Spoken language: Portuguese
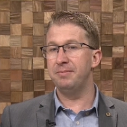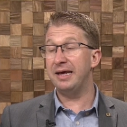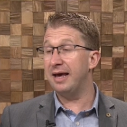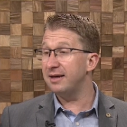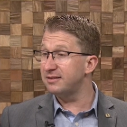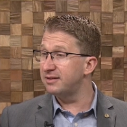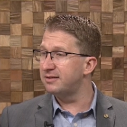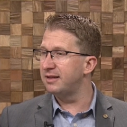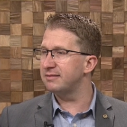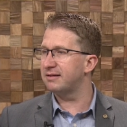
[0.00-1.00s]
merece
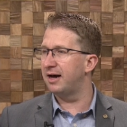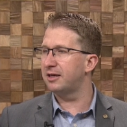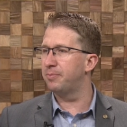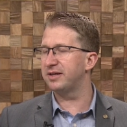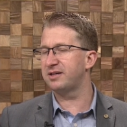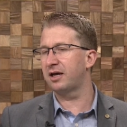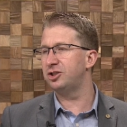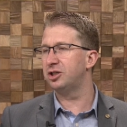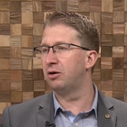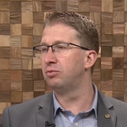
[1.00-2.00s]
esse destaque para essa
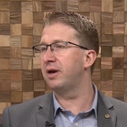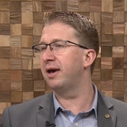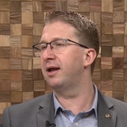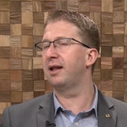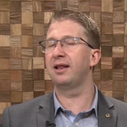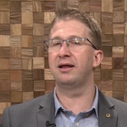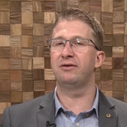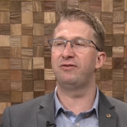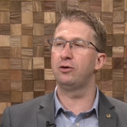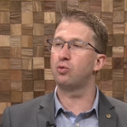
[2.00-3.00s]
região. Né?
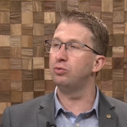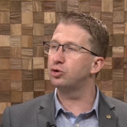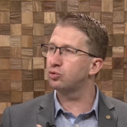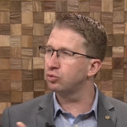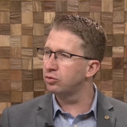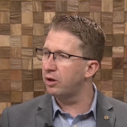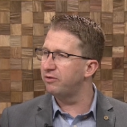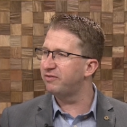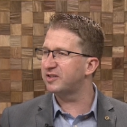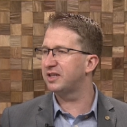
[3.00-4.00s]
Ela vem com um estudo da
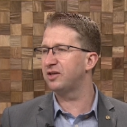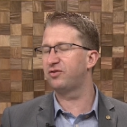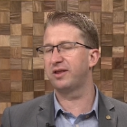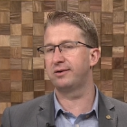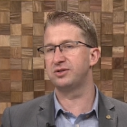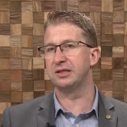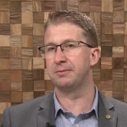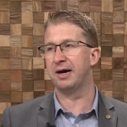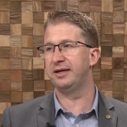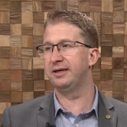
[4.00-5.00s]
Universidade Federal de
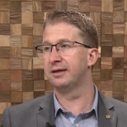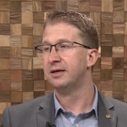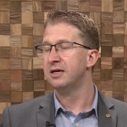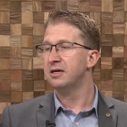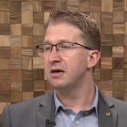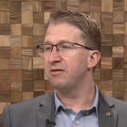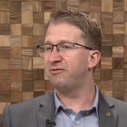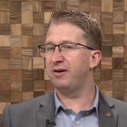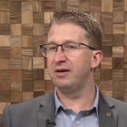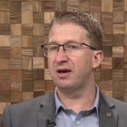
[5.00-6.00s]
Santa Maria,
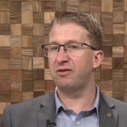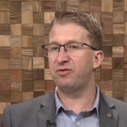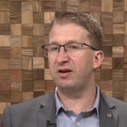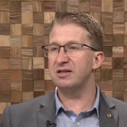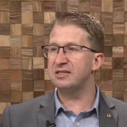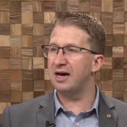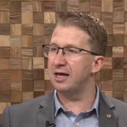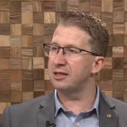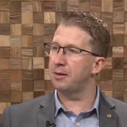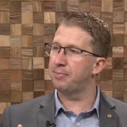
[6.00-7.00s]
vem
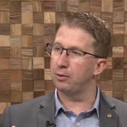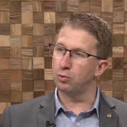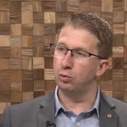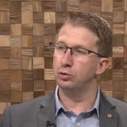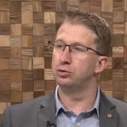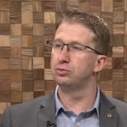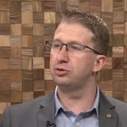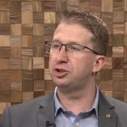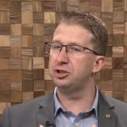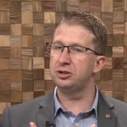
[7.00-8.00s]
referenciada por um
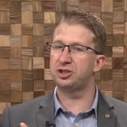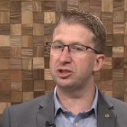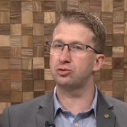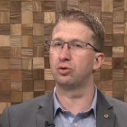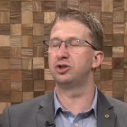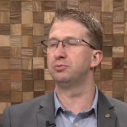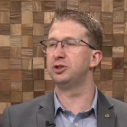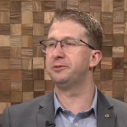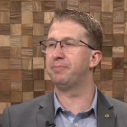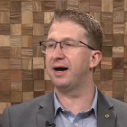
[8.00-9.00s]
conjunto de gestores
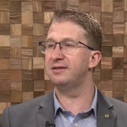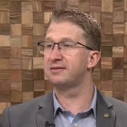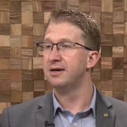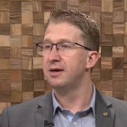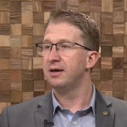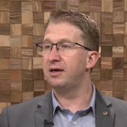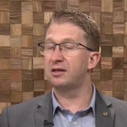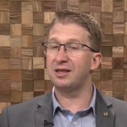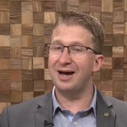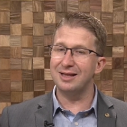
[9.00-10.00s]
municipais que
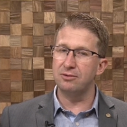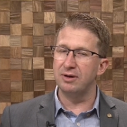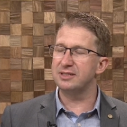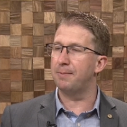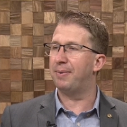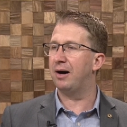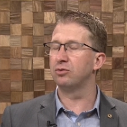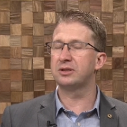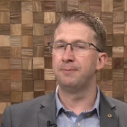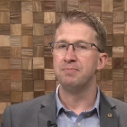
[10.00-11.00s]
tratam essa
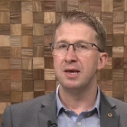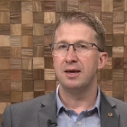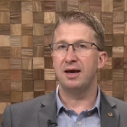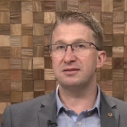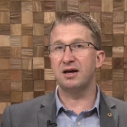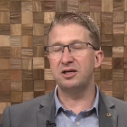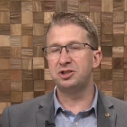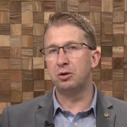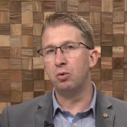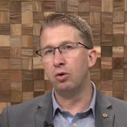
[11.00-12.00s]
pauta. Essa
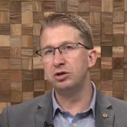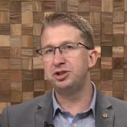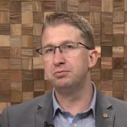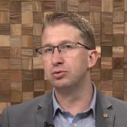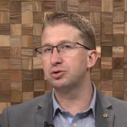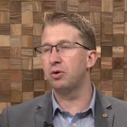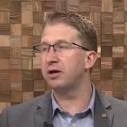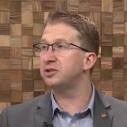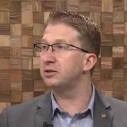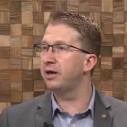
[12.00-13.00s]
região hoje busca o
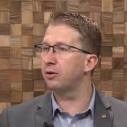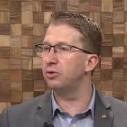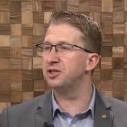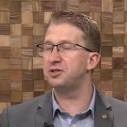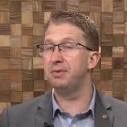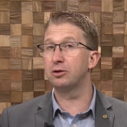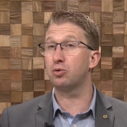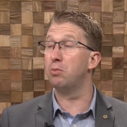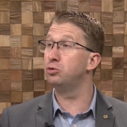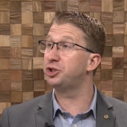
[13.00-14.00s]

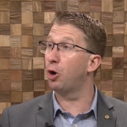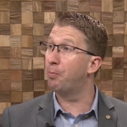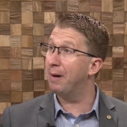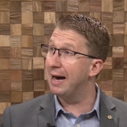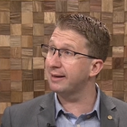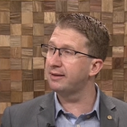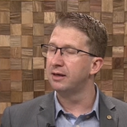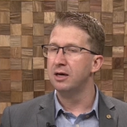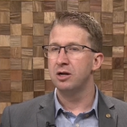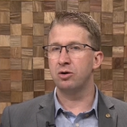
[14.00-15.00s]
reconhecimento como um geoparque.
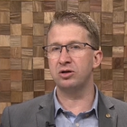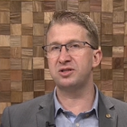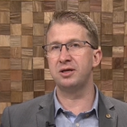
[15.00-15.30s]
Nós